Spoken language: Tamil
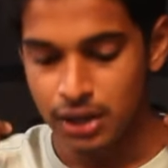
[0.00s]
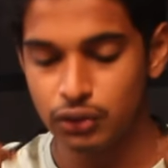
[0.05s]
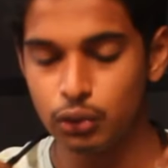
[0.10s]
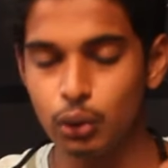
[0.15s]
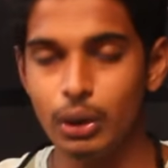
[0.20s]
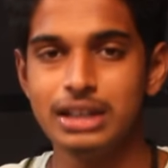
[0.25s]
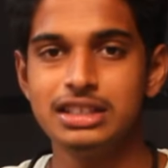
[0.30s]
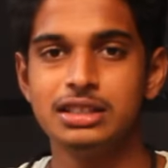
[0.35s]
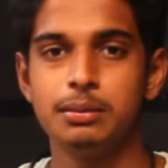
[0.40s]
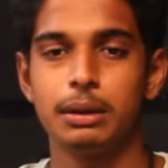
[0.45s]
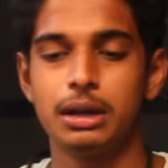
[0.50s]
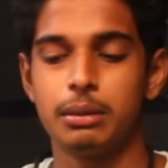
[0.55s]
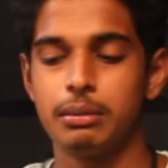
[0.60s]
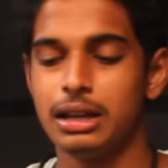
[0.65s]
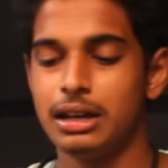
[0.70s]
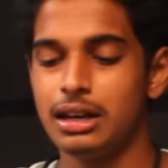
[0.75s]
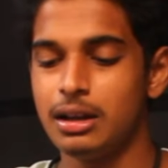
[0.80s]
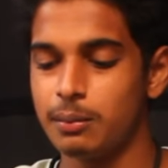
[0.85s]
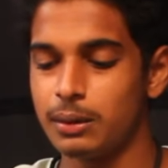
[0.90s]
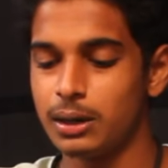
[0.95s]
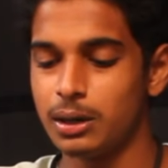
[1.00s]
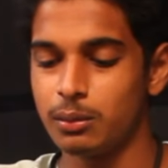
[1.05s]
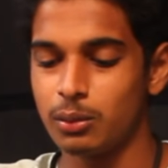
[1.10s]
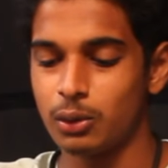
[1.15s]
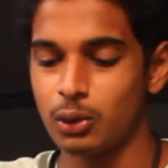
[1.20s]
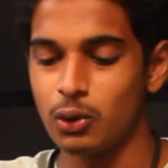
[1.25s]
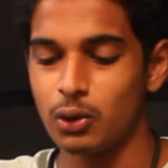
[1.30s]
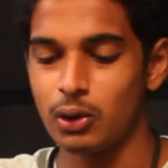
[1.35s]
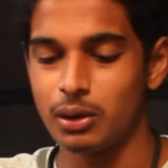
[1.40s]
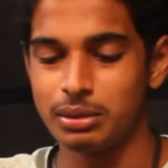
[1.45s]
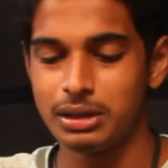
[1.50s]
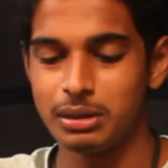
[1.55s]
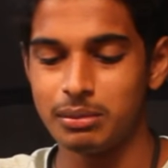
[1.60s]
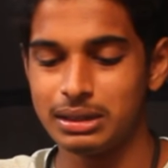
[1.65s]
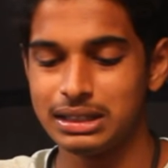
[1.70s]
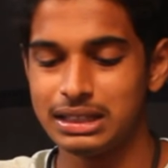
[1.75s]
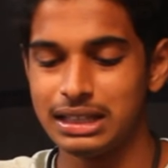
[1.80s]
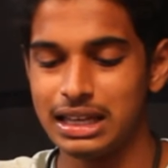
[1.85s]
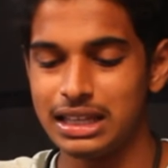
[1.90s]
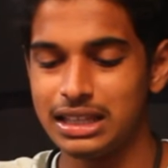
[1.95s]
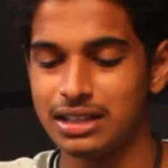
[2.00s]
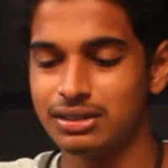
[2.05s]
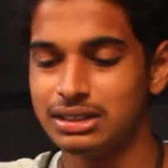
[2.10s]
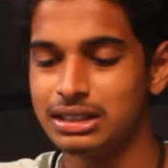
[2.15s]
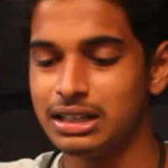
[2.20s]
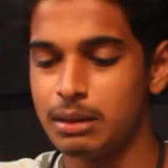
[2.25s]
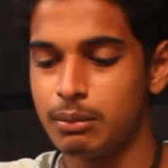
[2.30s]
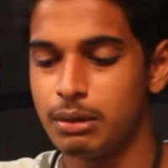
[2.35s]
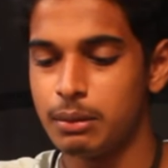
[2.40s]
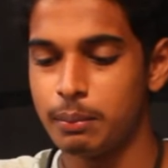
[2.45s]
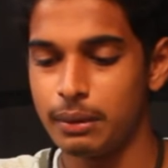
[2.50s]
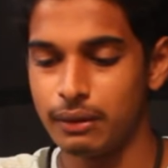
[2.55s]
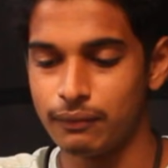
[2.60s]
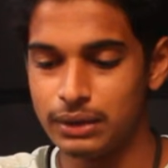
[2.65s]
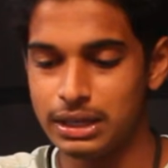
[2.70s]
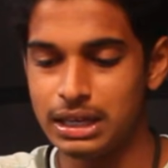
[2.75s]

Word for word: ஸோ கைஸ் இப்போ நம்ம என்ன பண்ண போகிறோம் அப்படின்னு பார்த்தீங்கன்னா இதை வந்து நம்ம இப்போ